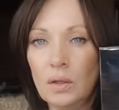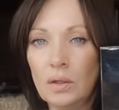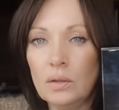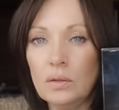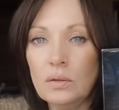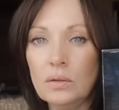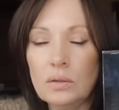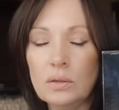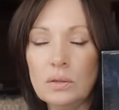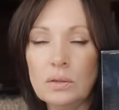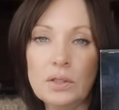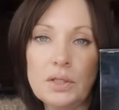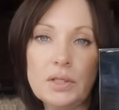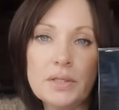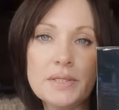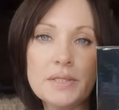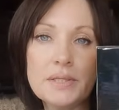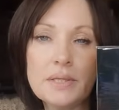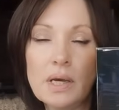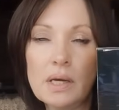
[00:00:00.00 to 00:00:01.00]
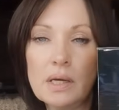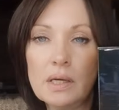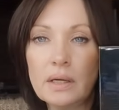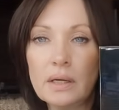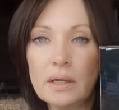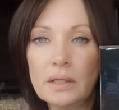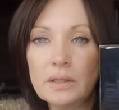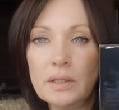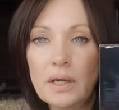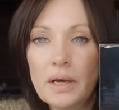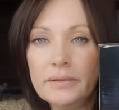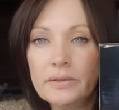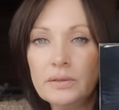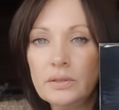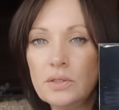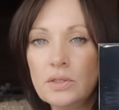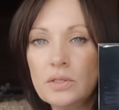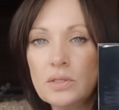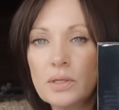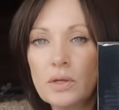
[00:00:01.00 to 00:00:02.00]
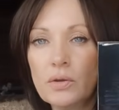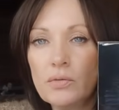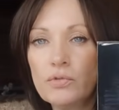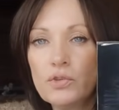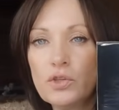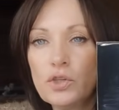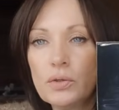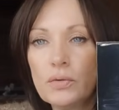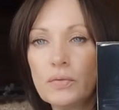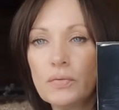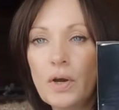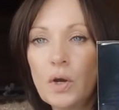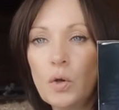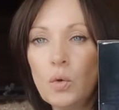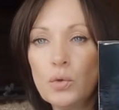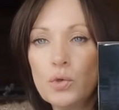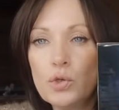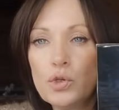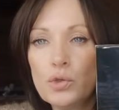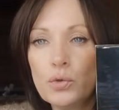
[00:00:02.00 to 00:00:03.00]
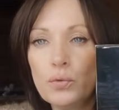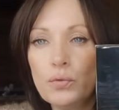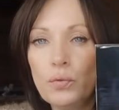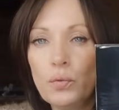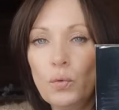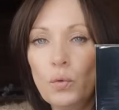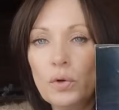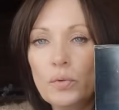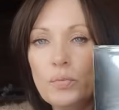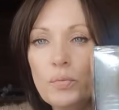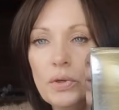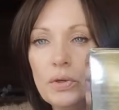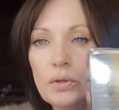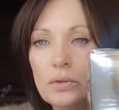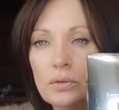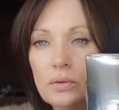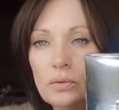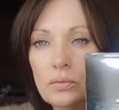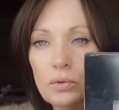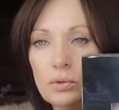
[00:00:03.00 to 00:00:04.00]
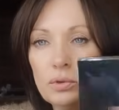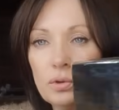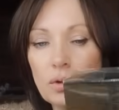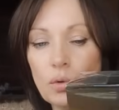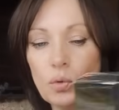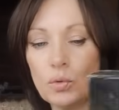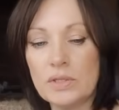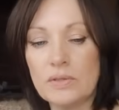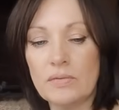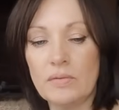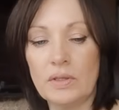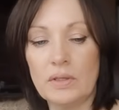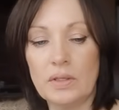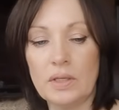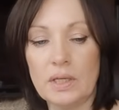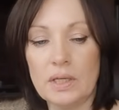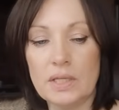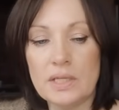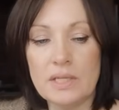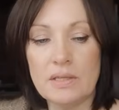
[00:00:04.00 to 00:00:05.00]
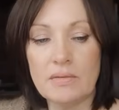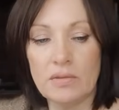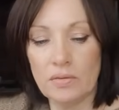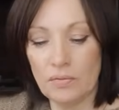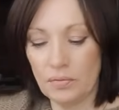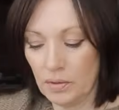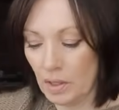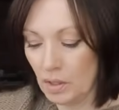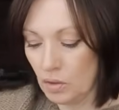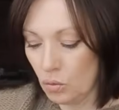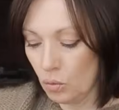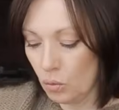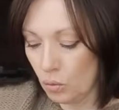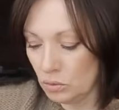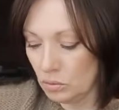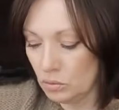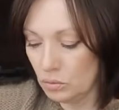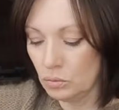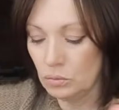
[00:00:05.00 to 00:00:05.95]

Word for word: яйца, гранаты, не знаю, в, в какой еще форме. Вот розовый красивый флакон.